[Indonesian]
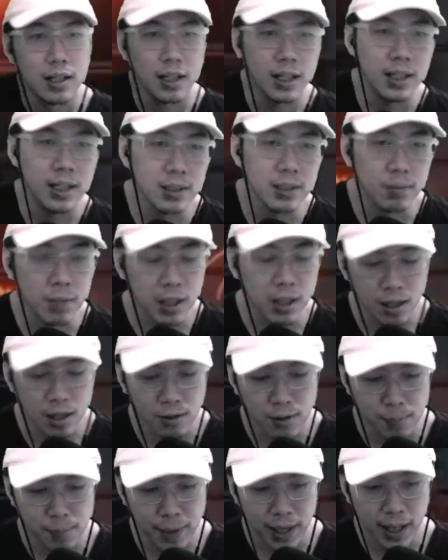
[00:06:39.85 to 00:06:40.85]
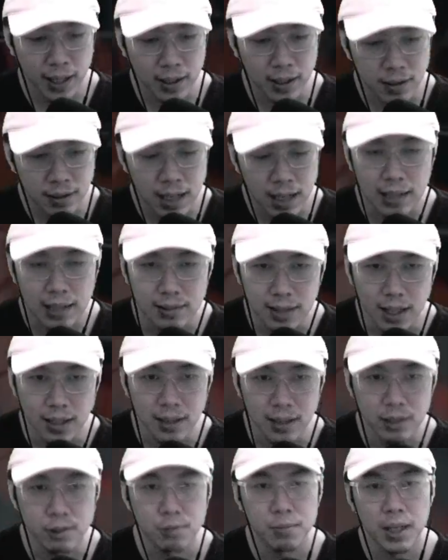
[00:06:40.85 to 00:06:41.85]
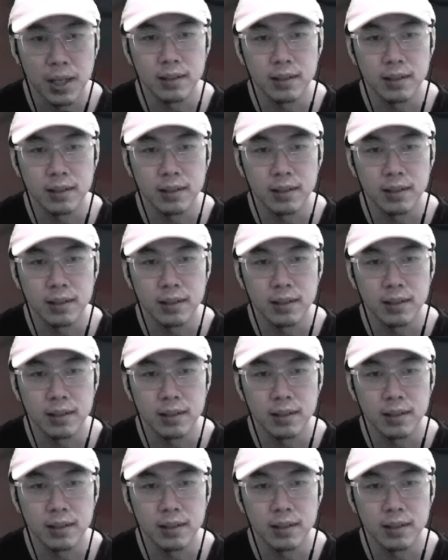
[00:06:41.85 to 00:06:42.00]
Ini sebenarnya gue pengen gacha nih, cuman